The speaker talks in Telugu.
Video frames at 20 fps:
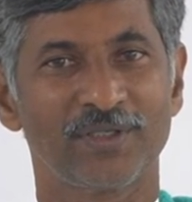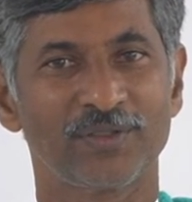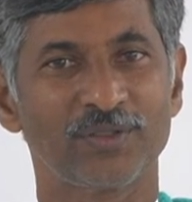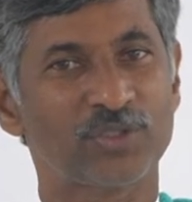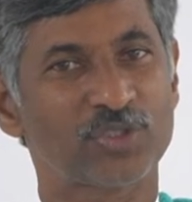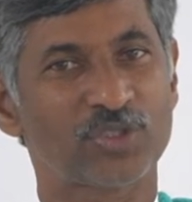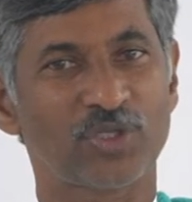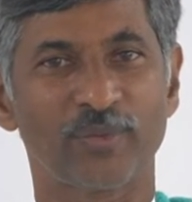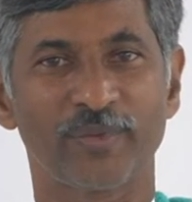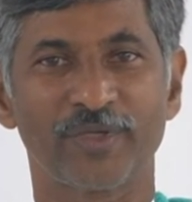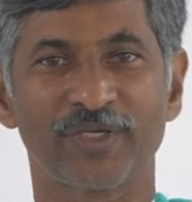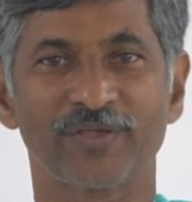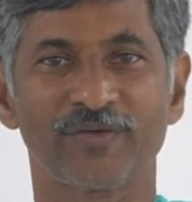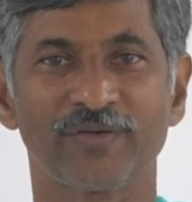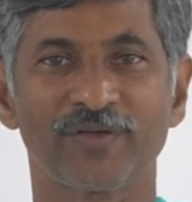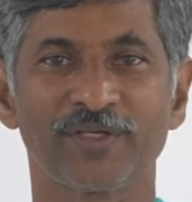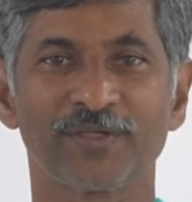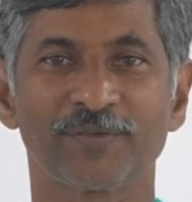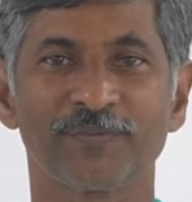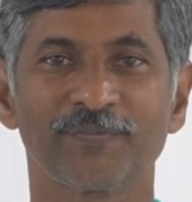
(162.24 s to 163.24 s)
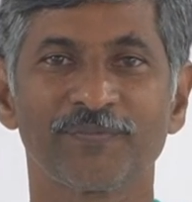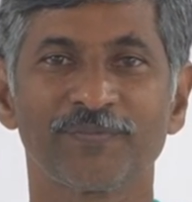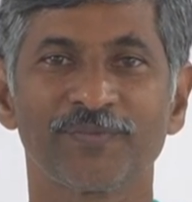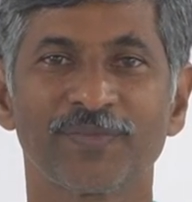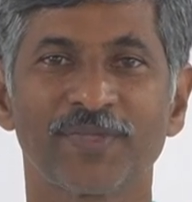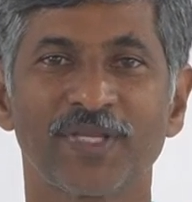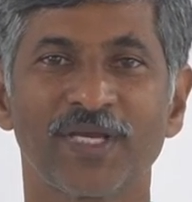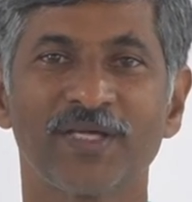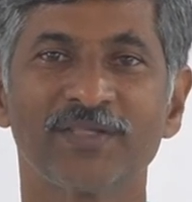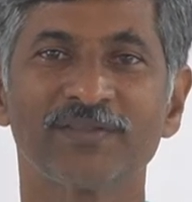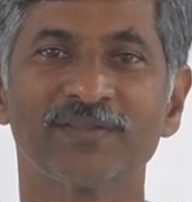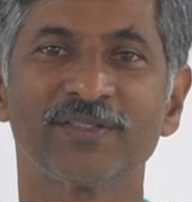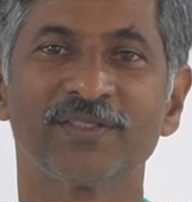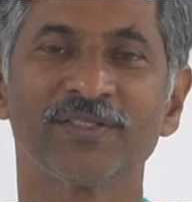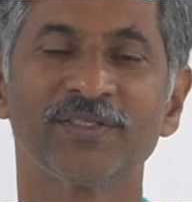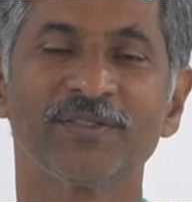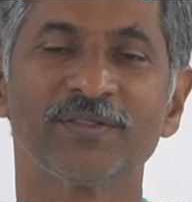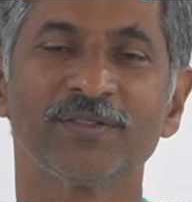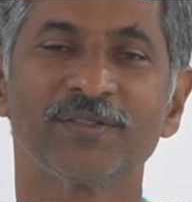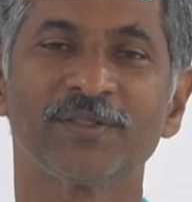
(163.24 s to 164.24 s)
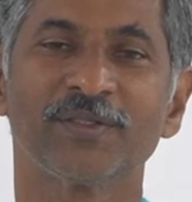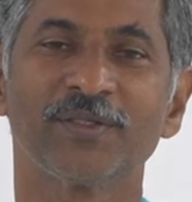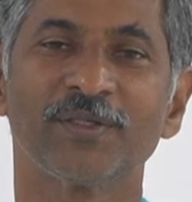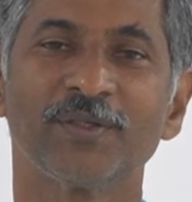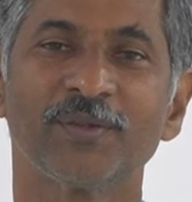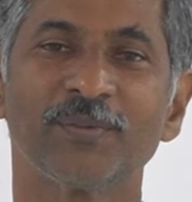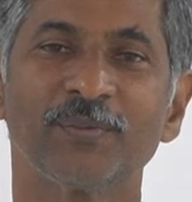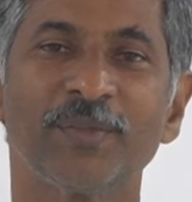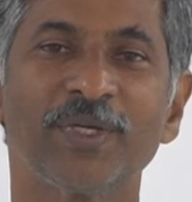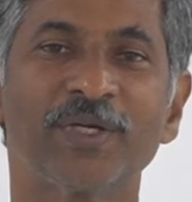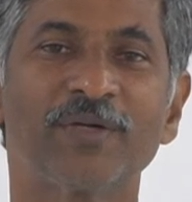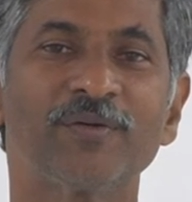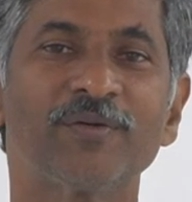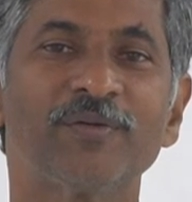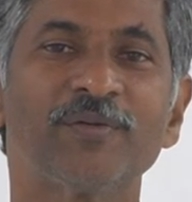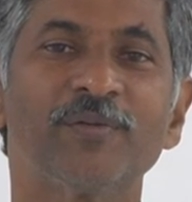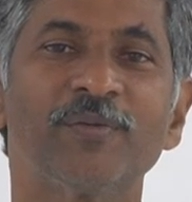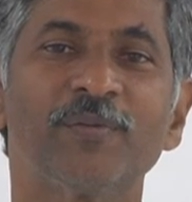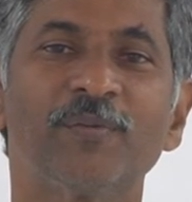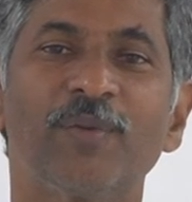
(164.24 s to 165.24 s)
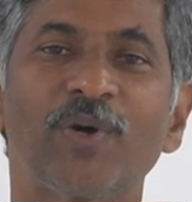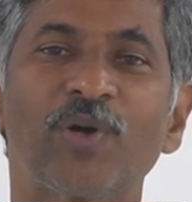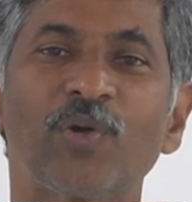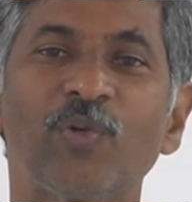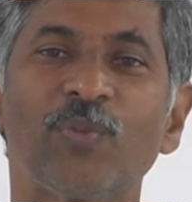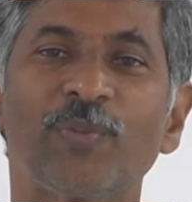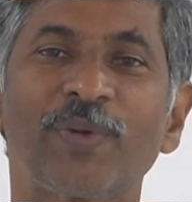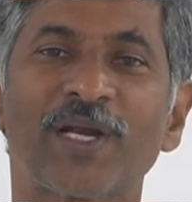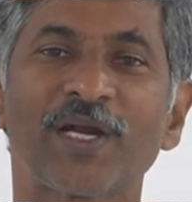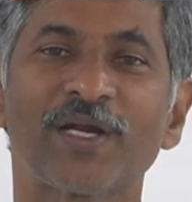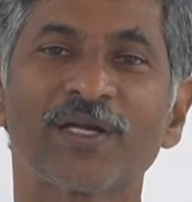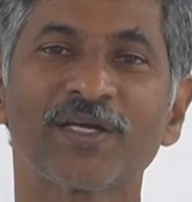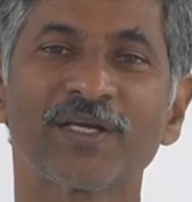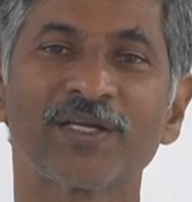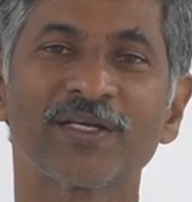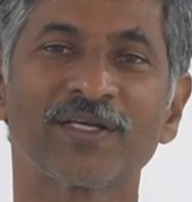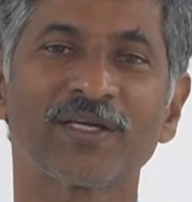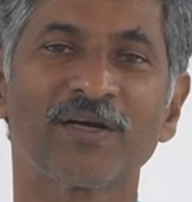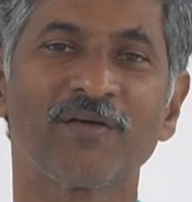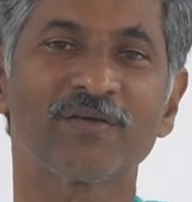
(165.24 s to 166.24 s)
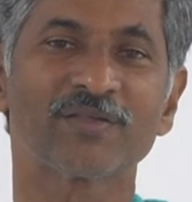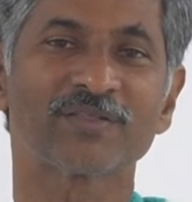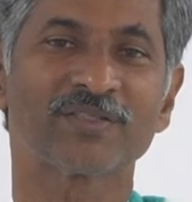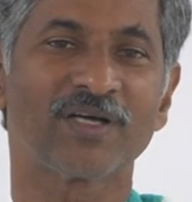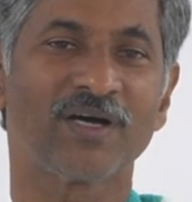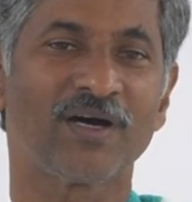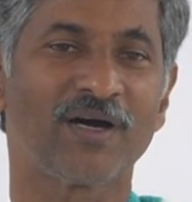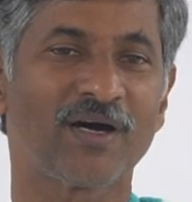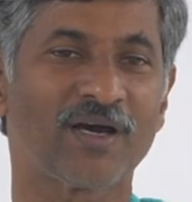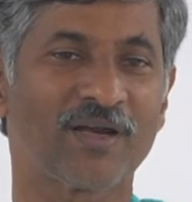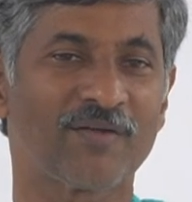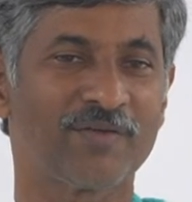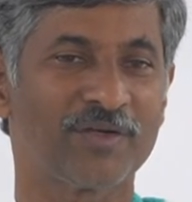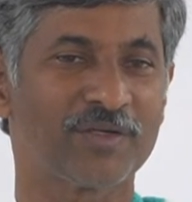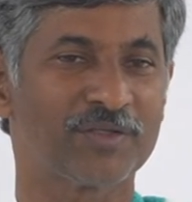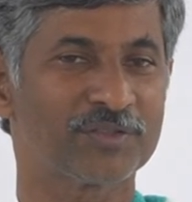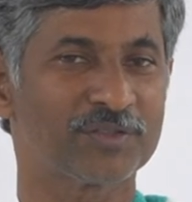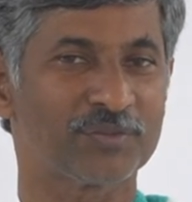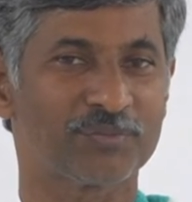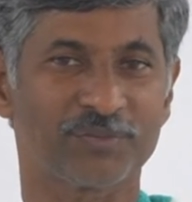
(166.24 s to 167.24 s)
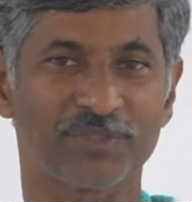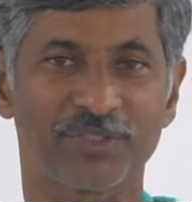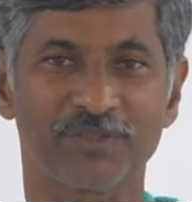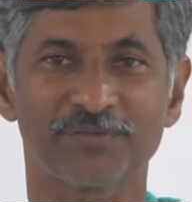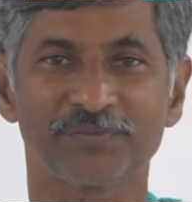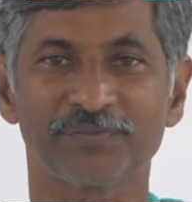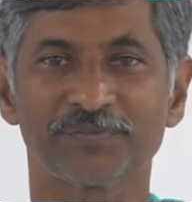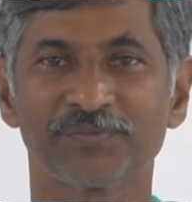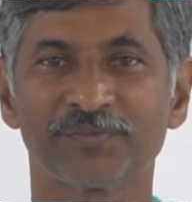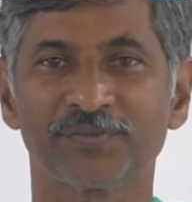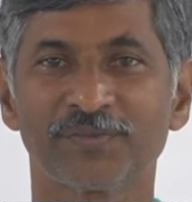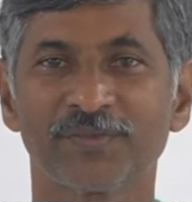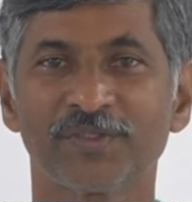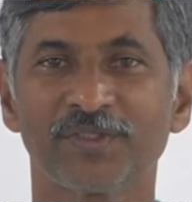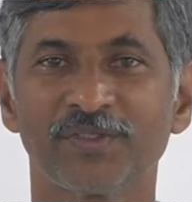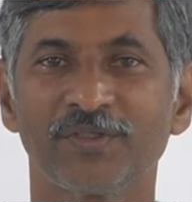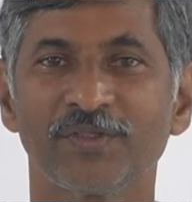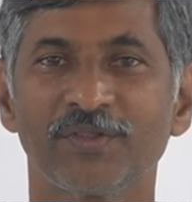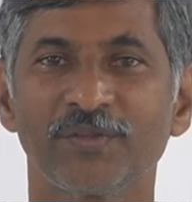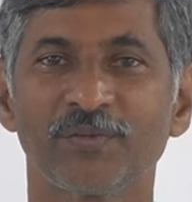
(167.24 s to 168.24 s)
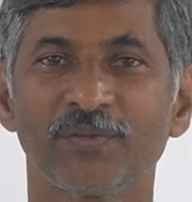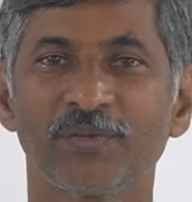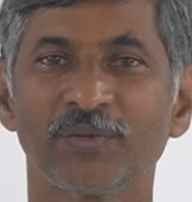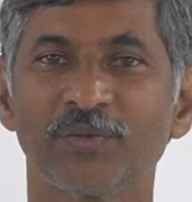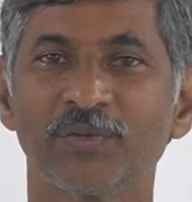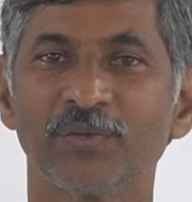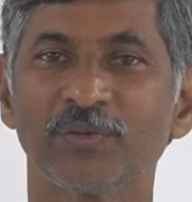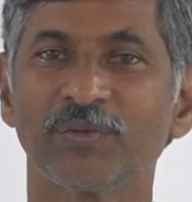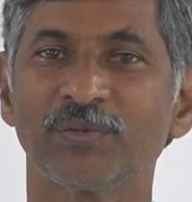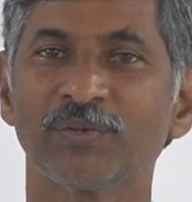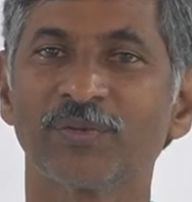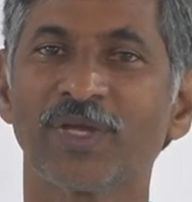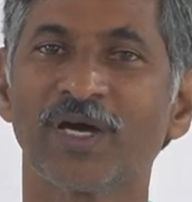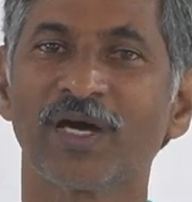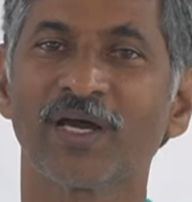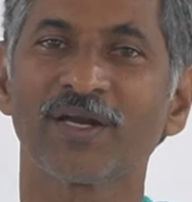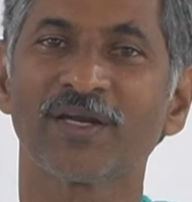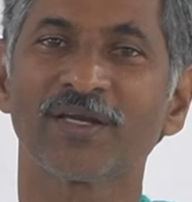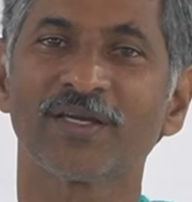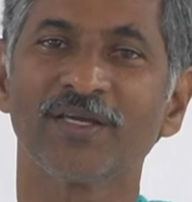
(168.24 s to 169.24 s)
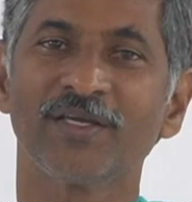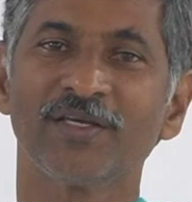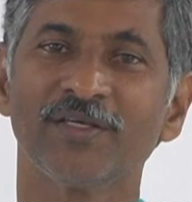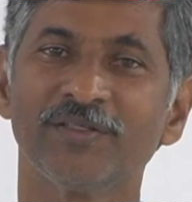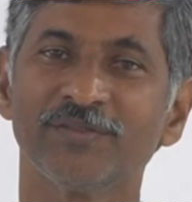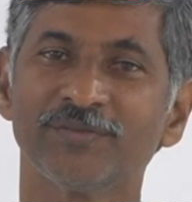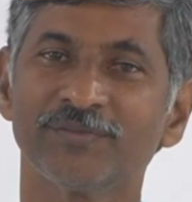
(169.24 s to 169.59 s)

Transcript: దృష్టిలో పెట్టుకోండి అయితే మీకు బరువు పెరగటానికి కావాల్సిన ఆహారం ఏంటో చెప్తాను ఇప్పుడు ఉదాహరణకి